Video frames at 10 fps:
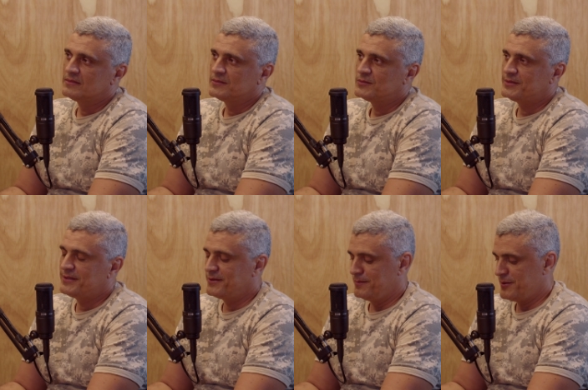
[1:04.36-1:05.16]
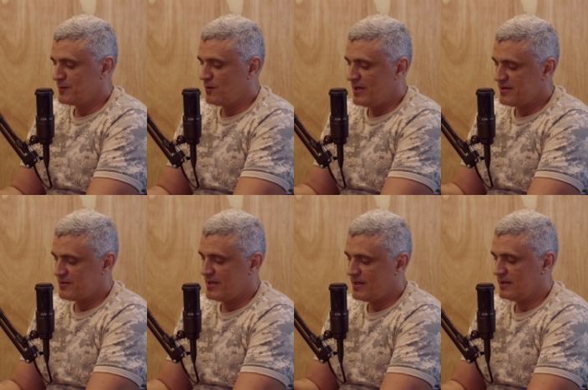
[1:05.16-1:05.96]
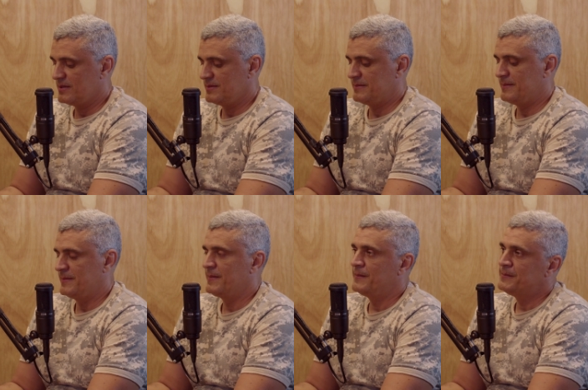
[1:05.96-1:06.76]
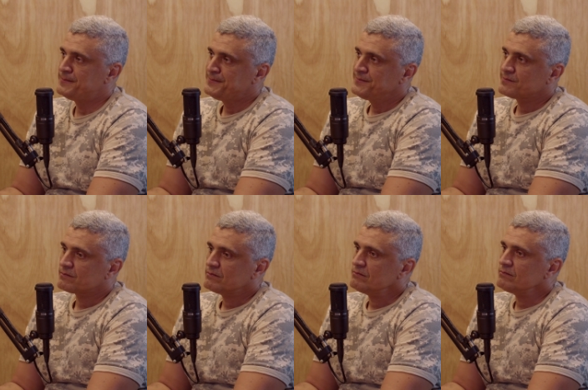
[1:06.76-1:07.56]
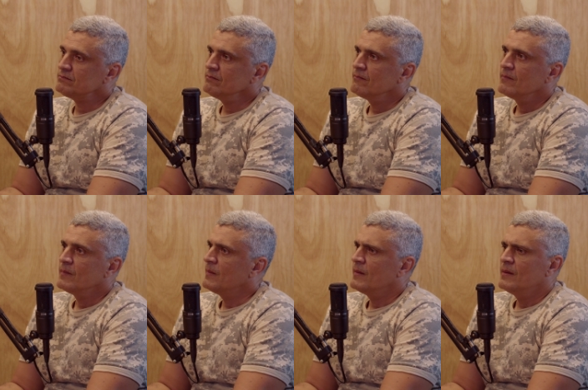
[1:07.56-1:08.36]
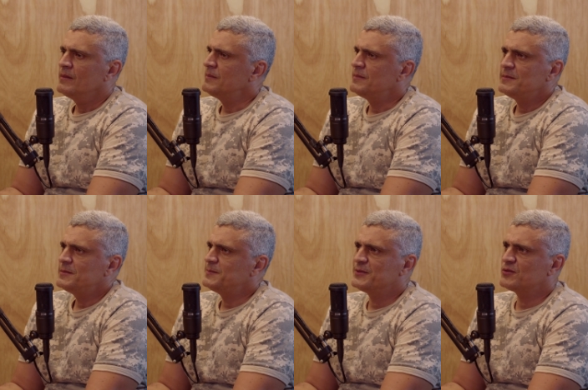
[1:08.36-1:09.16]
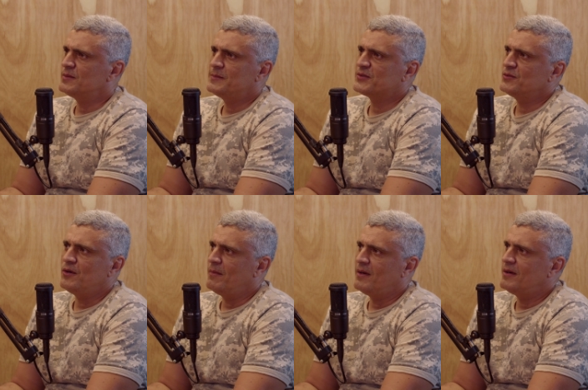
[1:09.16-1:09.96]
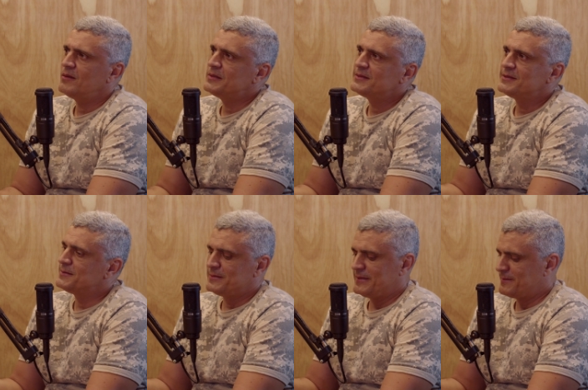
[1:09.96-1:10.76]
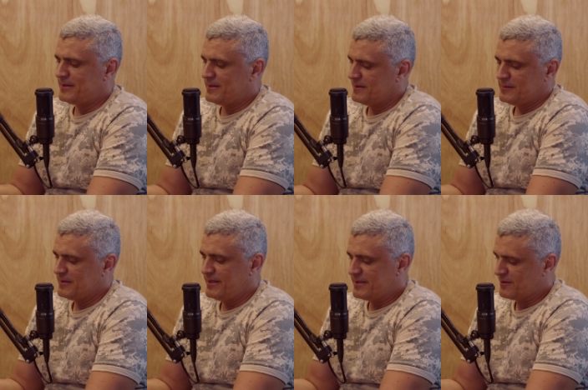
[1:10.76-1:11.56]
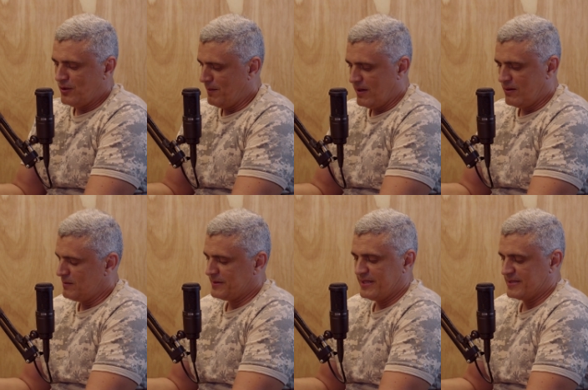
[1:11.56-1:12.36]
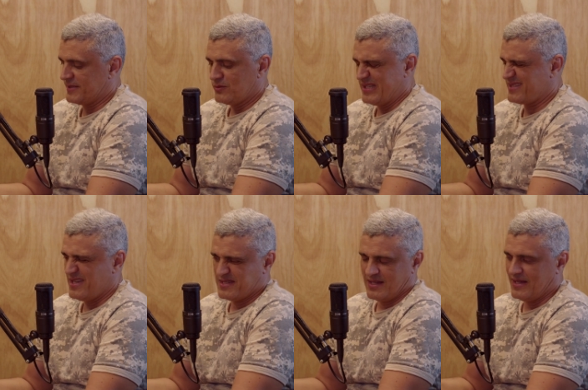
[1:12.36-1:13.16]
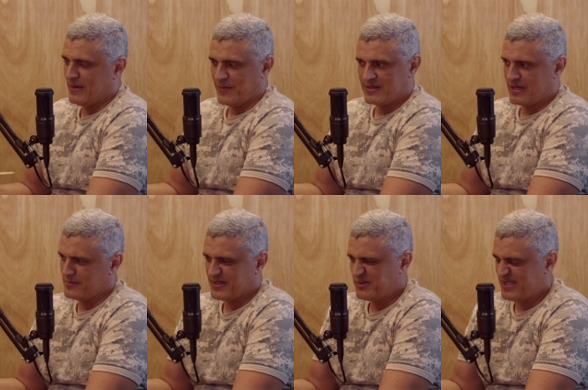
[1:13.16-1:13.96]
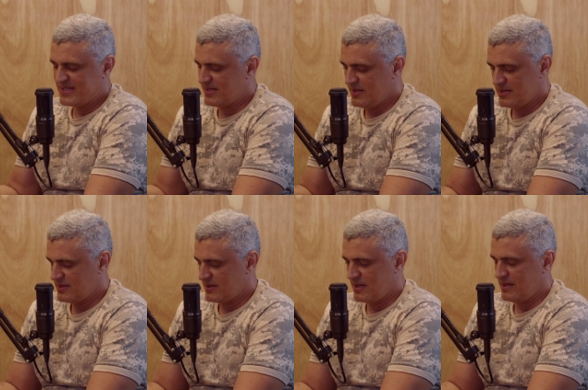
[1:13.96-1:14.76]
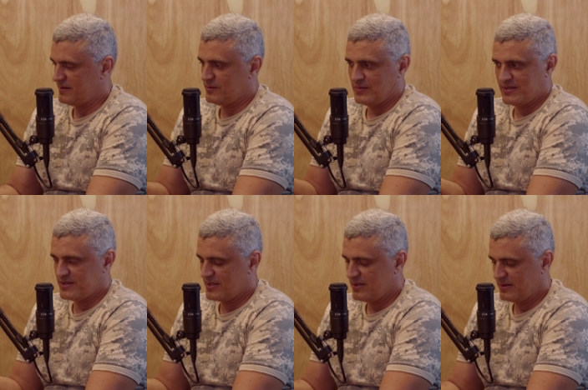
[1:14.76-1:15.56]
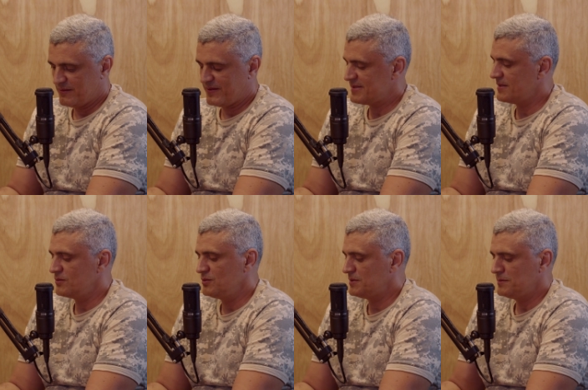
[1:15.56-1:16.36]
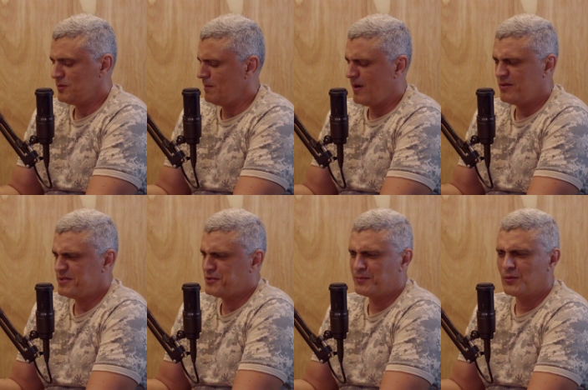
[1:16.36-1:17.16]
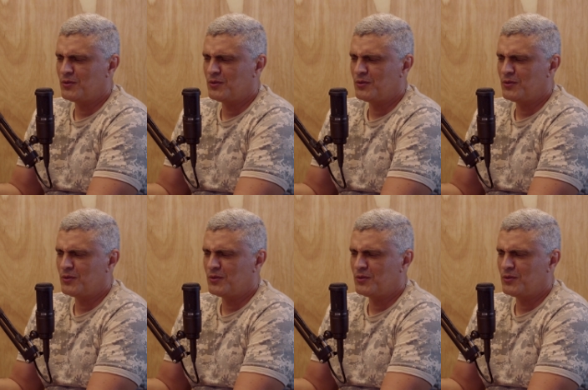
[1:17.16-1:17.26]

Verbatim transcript: Entendeu? Mesmo colégio que ela. E como é que ela era na, na, ali na sou uma pessoa normal, uma, uma, criança normal, uma criança adolescente. Naquela época já éramos adolescentes, já quase chegando na fase adulta. Normal, gente Ela boa.